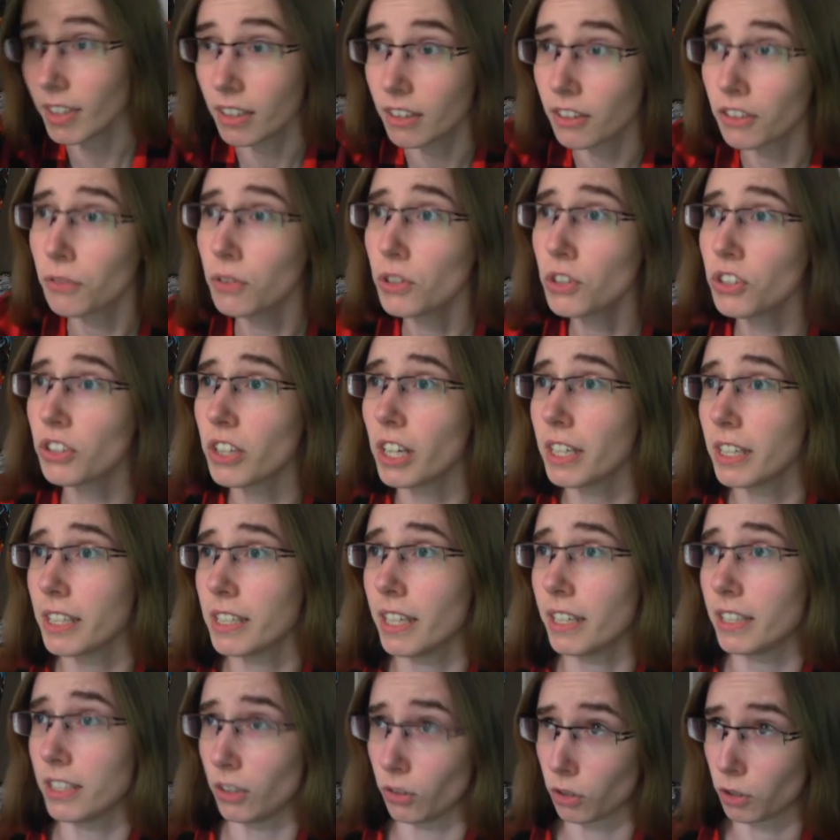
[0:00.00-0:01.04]
Zwischenzeitlich
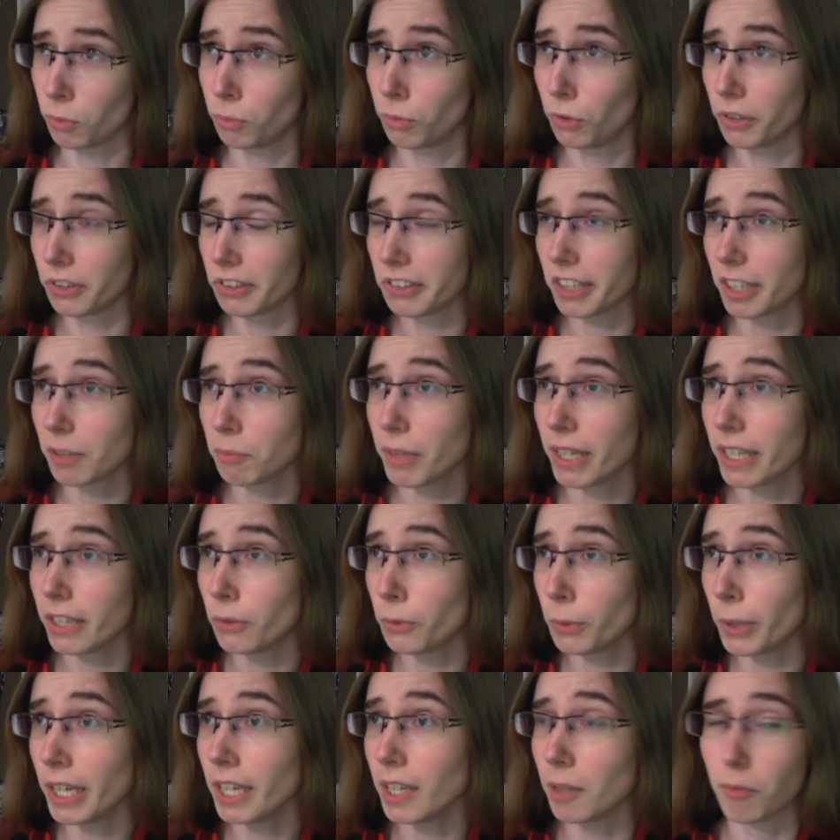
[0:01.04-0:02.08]
hatte ich auch Geburtstag, by
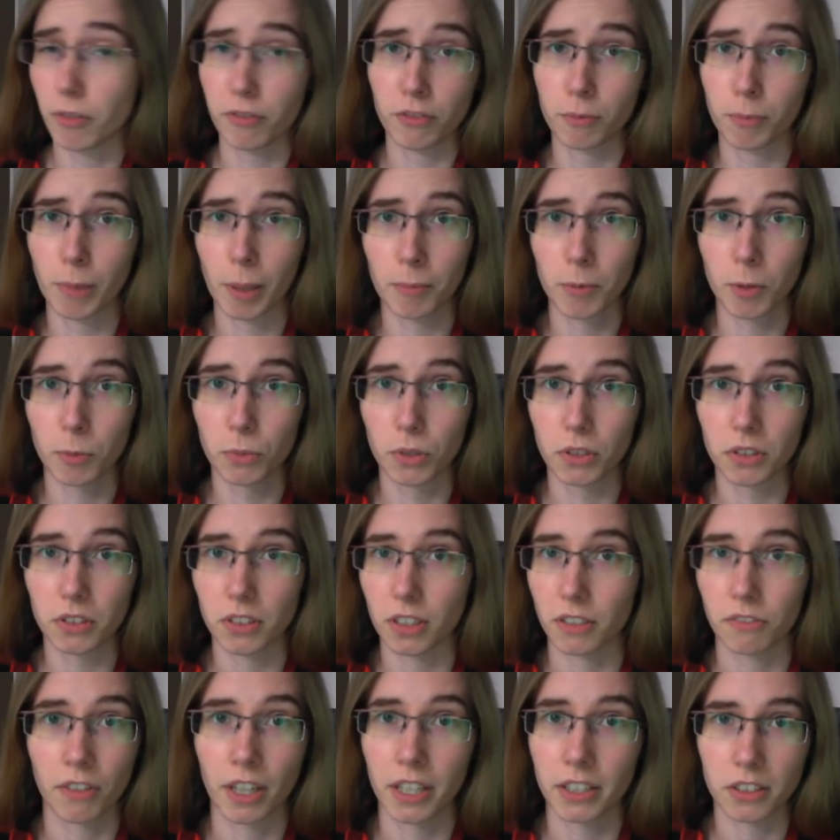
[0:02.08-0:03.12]
the way, aber von meinem
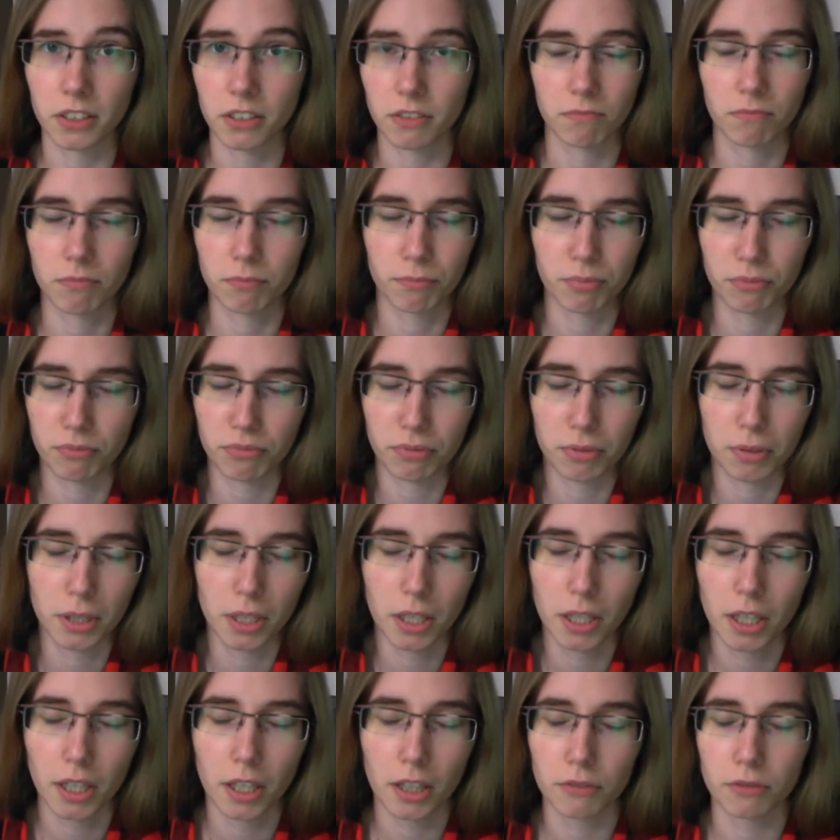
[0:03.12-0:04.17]
Geburtstag weiß ich, pff,
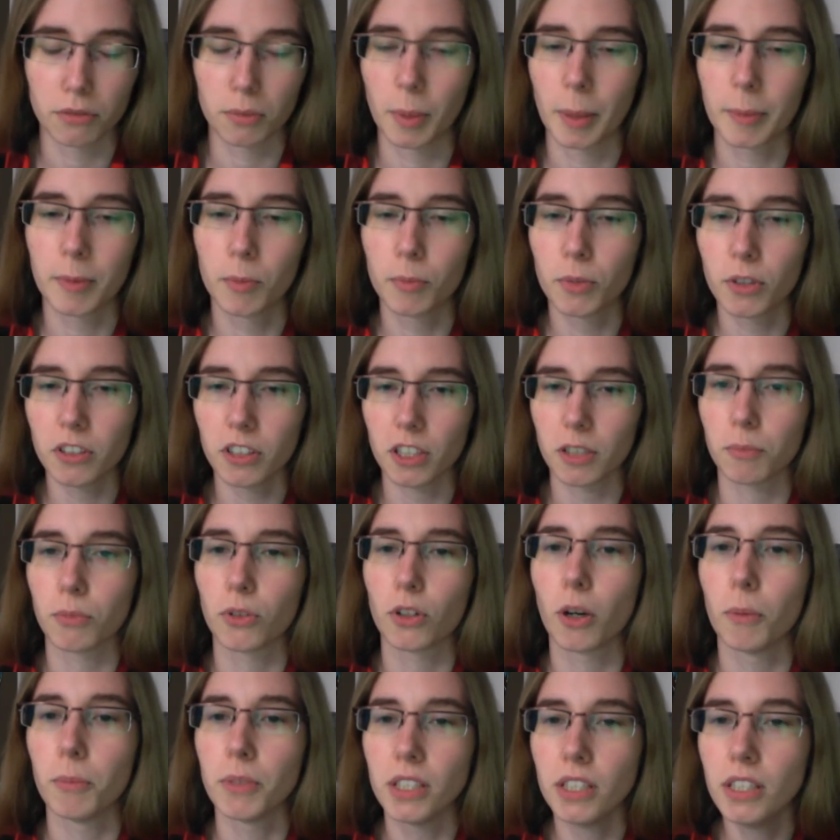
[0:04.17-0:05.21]
von meinem Geburtstag
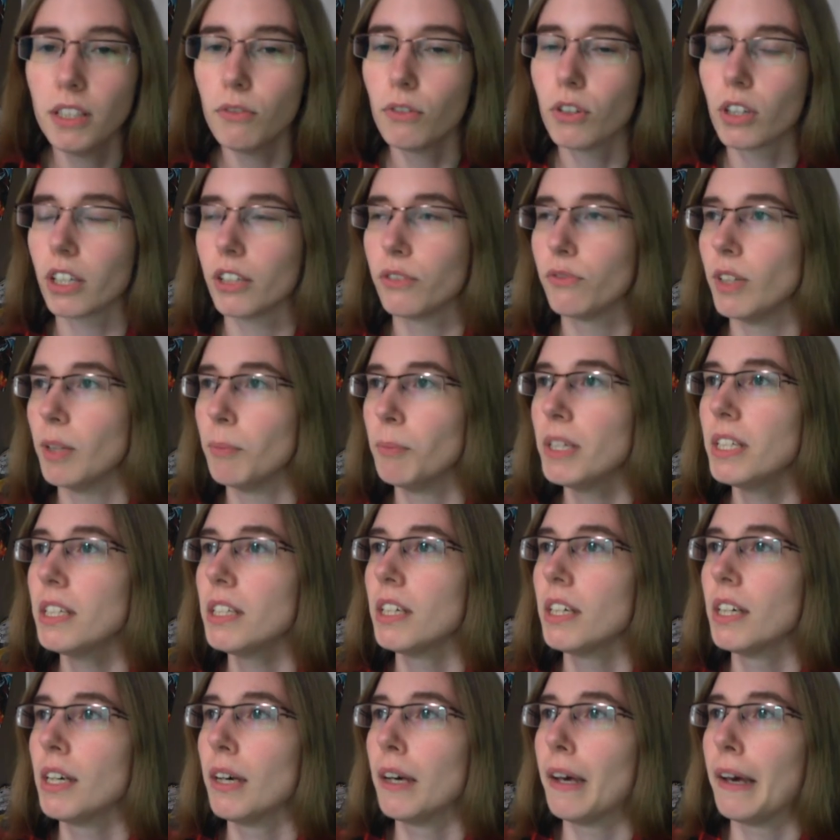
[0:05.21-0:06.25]
bekomme ich nie wirklich viel mit.
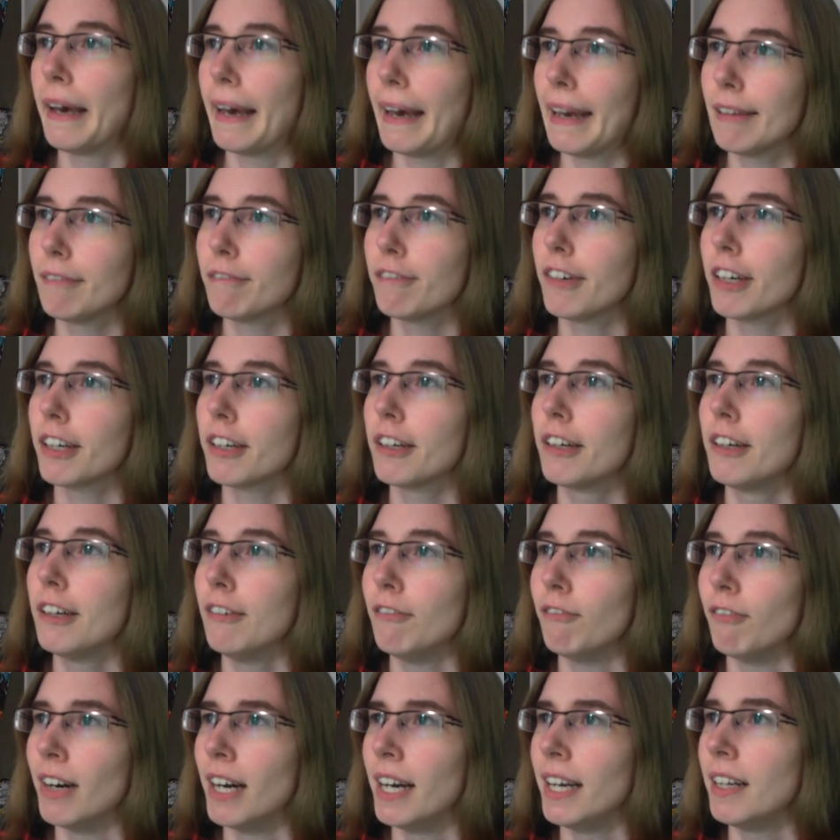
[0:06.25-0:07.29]
Einfach
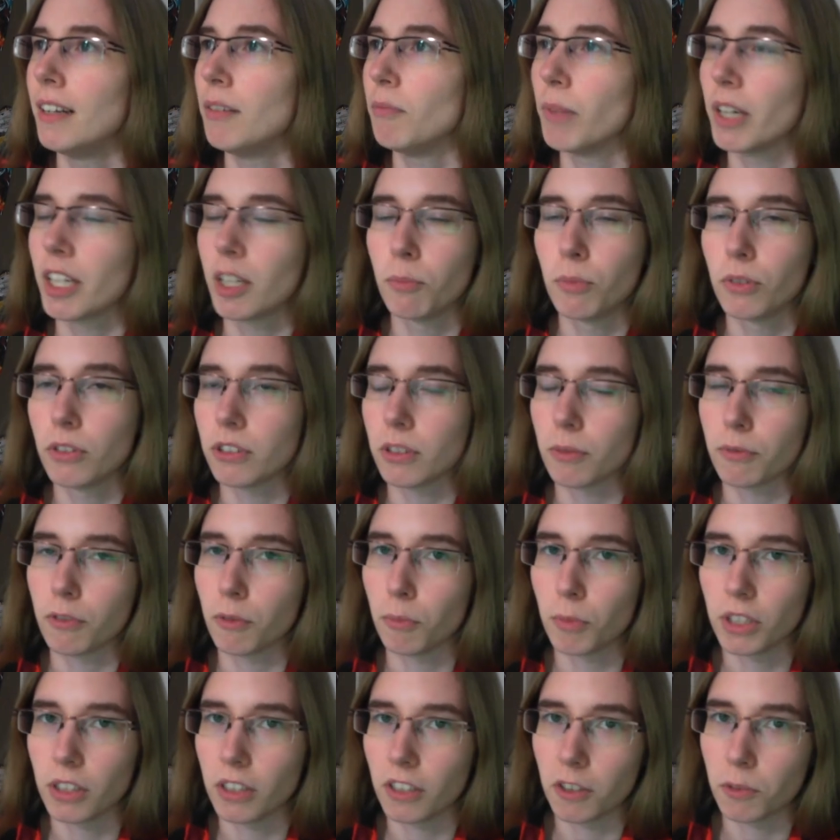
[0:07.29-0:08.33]
weil mein Geburtstag für
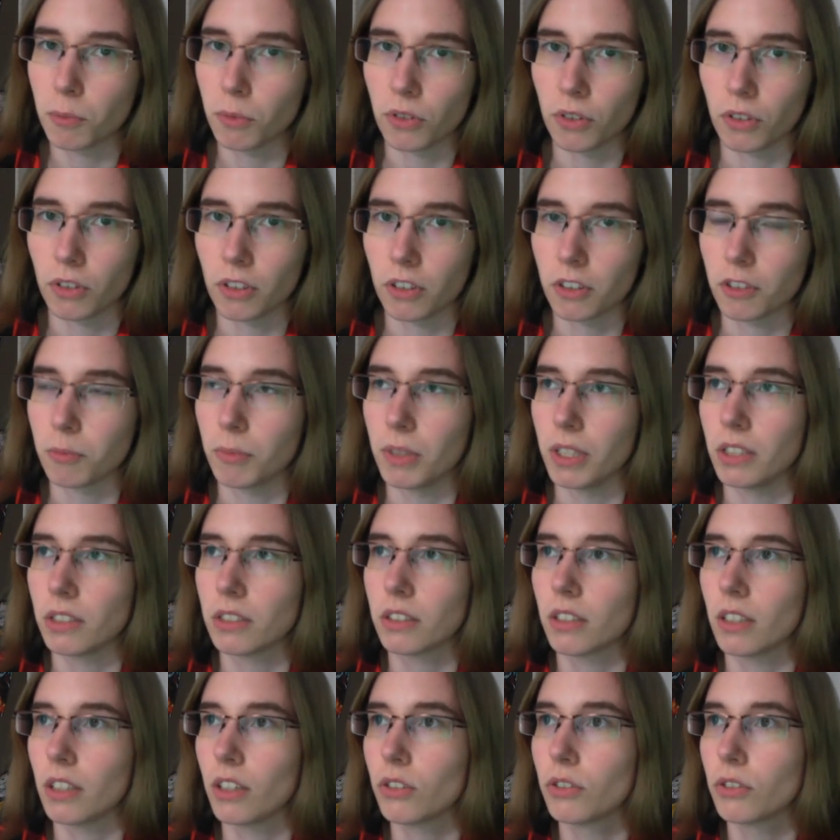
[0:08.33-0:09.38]
mich nichts Besonderes mehr
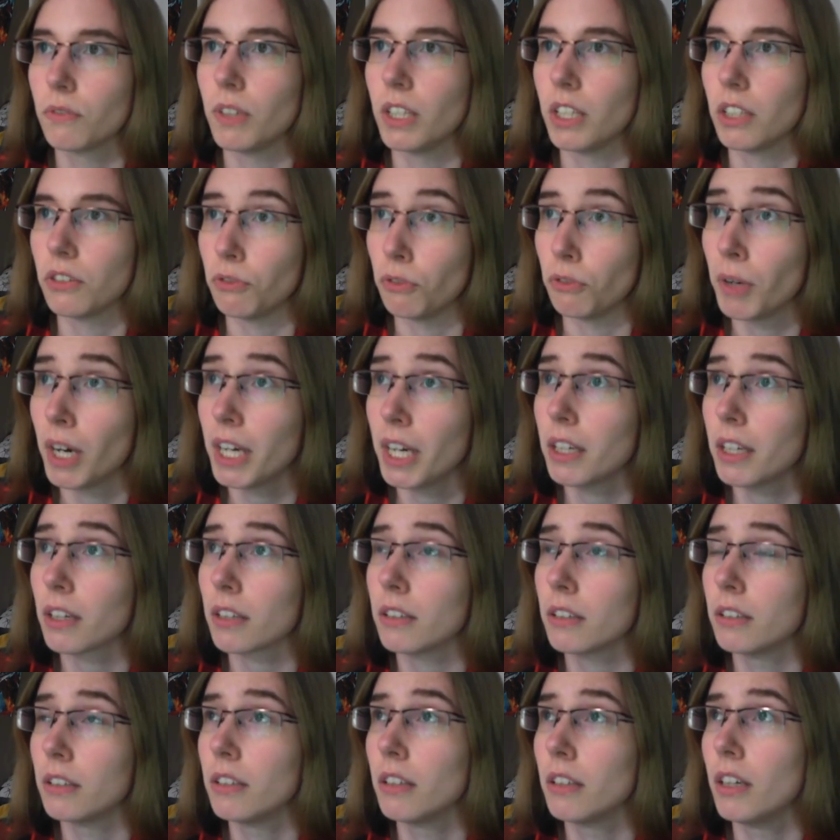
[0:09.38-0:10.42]
ist. Genauso wenig wie
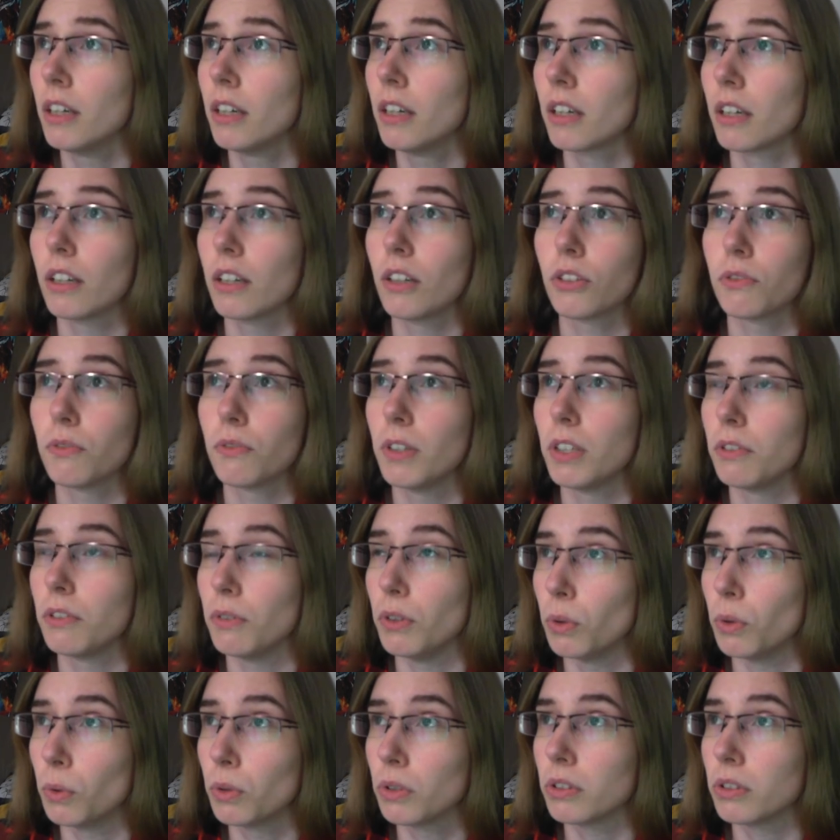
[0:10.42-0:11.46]
Weihnachten, genauso wenig wie
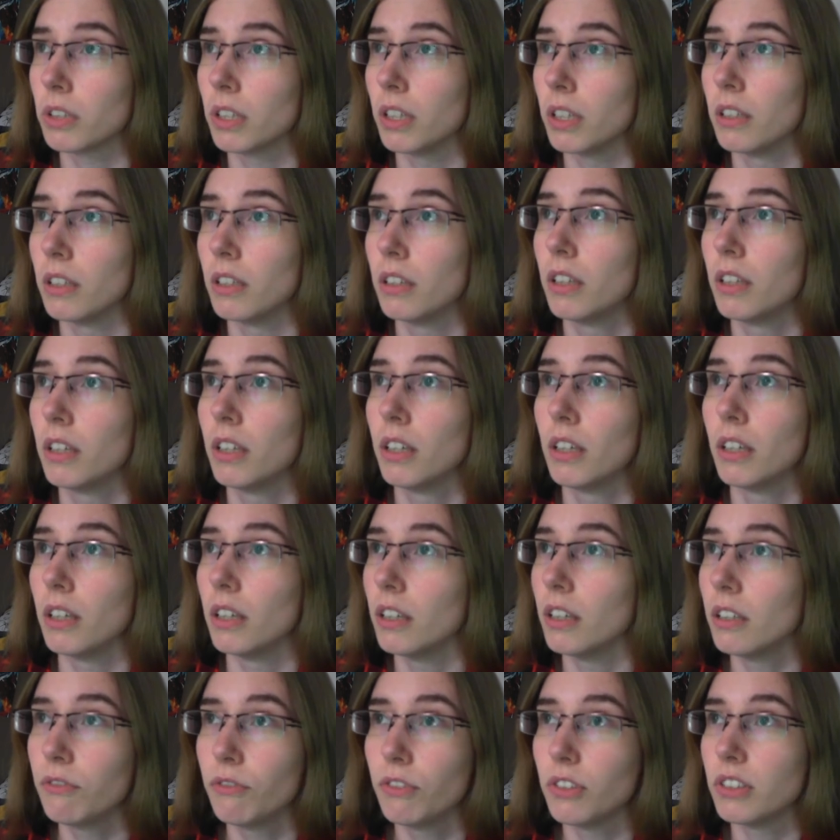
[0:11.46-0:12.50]
Ostern.
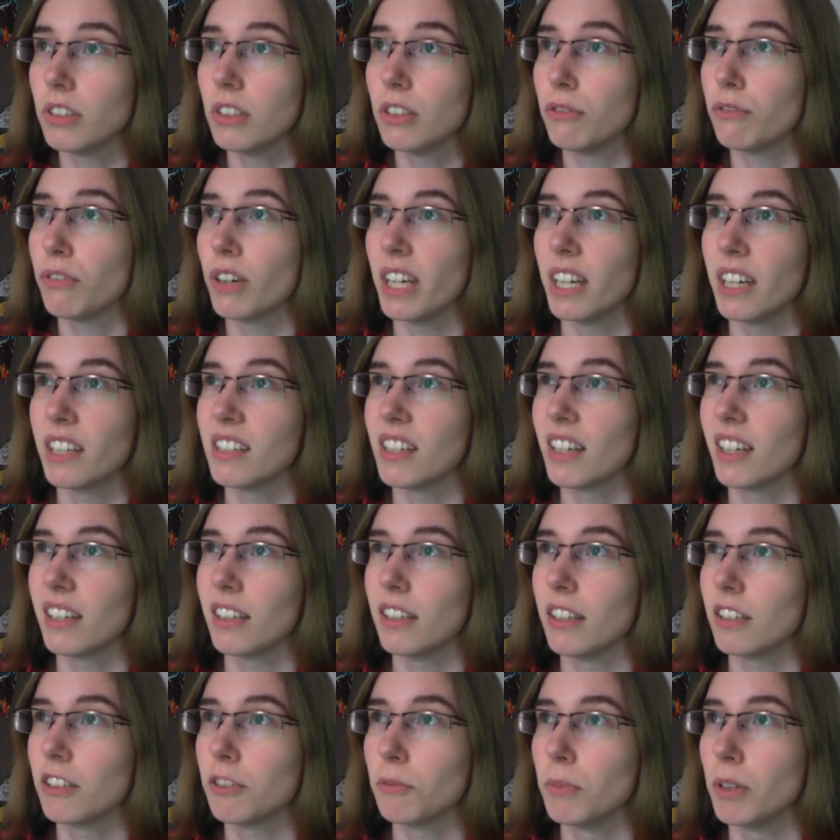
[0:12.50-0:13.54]
Irgendwie sind die Feiertage
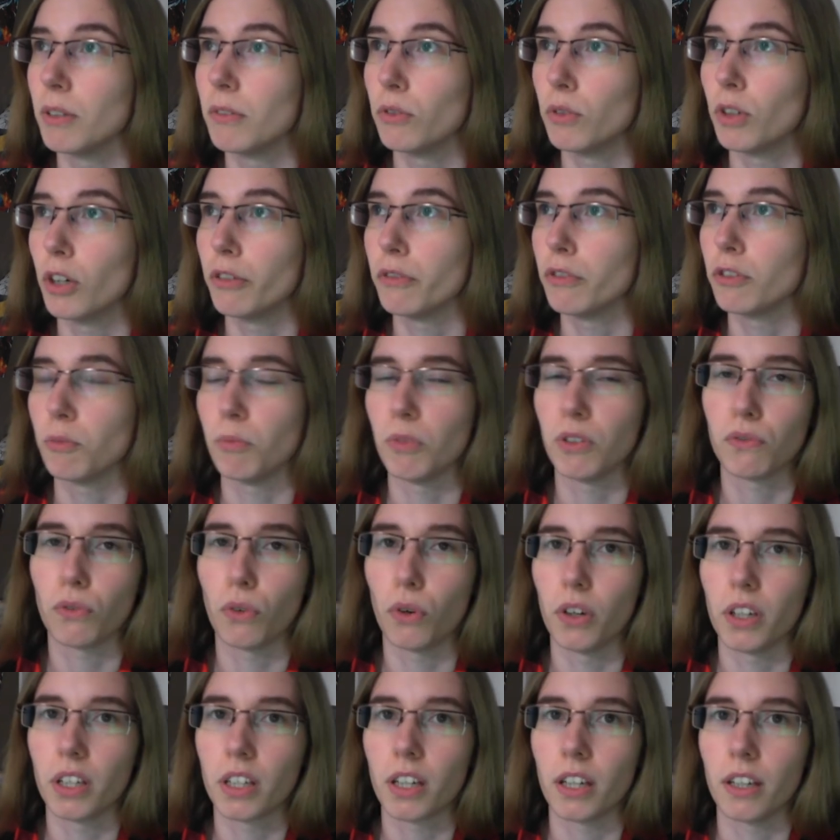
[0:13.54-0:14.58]
nichts mehr, worauf ich mich
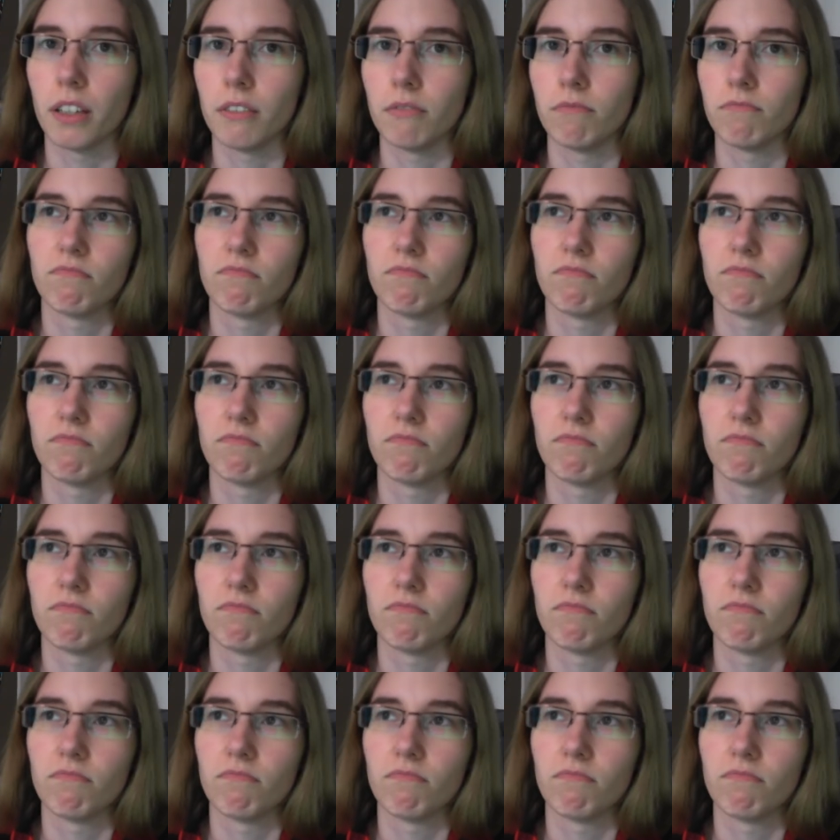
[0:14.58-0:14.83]
freuen kann.